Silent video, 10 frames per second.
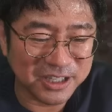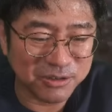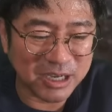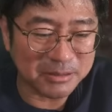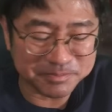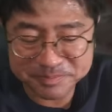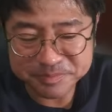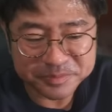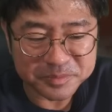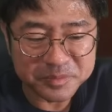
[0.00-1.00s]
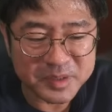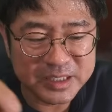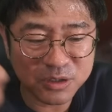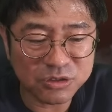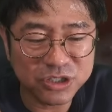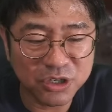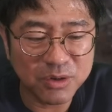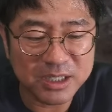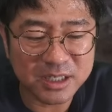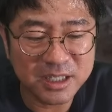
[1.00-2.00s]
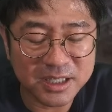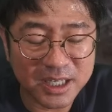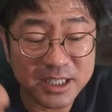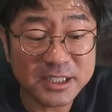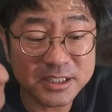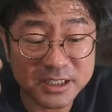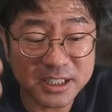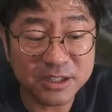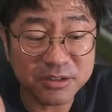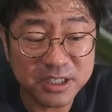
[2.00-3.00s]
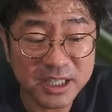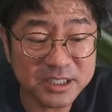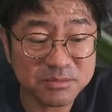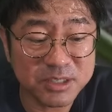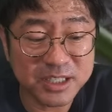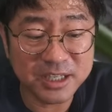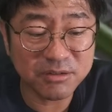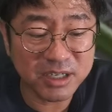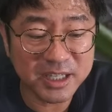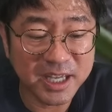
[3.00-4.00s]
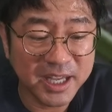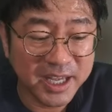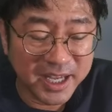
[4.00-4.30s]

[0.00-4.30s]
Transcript: ていうか、途中で終わったりした時ね、墨入れとかね。